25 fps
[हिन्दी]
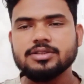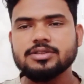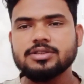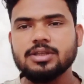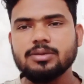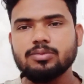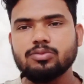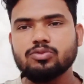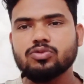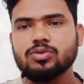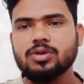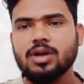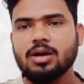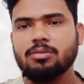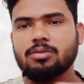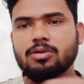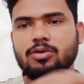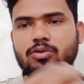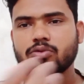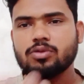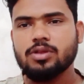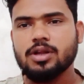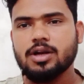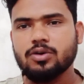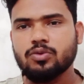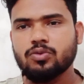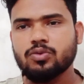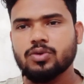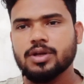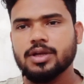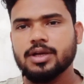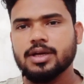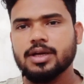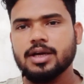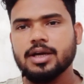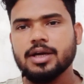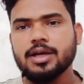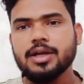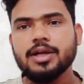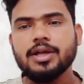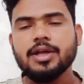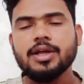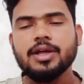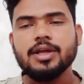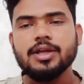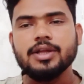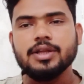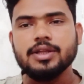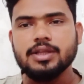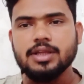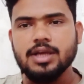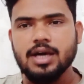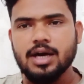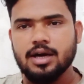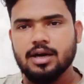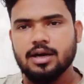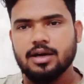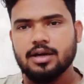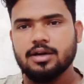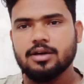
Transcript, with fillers: जब उनका भरोसा टूटेगा या